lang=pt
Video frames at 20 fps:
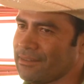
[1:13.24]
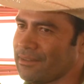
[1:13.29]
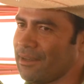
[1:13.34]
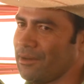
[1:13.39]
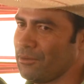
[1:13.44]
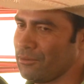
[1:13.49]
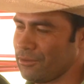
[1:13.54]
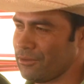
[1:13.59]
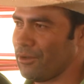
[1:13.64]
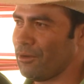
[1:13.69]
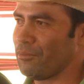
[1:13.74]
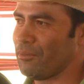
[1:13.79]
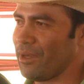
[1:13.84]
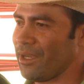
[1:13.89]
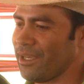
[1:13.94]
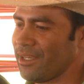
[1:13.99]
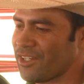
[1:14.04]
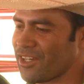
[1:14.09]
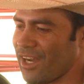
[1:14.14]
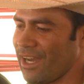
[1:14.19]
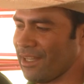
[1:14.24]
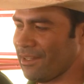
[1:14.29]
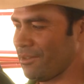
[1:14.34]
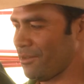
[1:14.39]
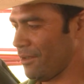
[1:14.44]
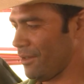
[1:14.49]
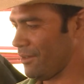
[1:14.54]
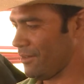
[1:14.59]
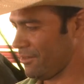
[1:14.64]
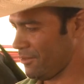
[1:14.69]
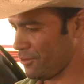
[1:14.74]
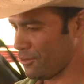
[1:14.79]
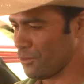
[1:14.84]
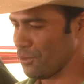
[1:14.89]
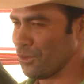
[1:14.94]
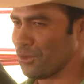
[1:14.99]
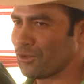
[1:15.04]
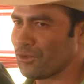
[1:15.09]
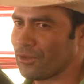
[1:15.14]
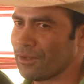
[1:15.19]
Não, são bem chatos. Eles
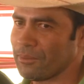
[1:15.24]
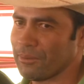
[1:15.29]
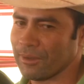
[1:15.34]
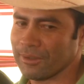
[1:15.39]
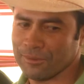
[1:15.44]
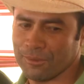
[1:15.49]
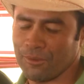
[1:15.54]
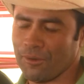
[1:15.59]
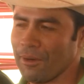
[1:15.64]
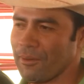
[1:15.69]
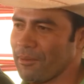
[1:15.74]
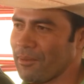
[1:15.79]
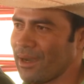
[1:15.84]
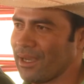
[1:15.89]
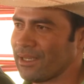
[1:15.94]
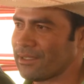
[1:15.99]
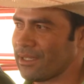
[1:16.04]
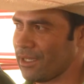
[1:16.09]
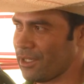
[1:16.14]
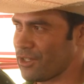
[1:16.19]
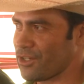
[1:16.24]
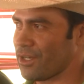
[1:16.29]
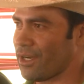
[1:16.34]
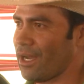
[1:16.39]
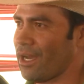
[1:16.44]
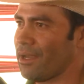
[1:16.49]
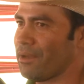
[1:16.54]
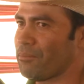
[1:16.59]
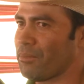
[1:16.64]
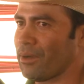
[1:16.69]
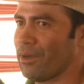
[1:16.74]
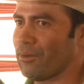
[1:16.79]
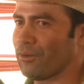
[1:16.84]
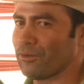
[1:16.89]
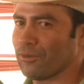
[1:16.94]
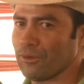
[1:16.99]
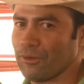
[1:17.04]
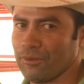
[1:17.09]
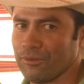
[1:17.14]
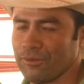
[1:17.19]
sujam, depois não come mais. Tem que tirar e põe
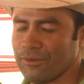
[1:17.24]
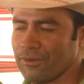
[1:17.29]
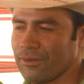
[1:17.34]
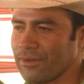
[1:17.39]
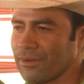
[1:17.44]
outro novo.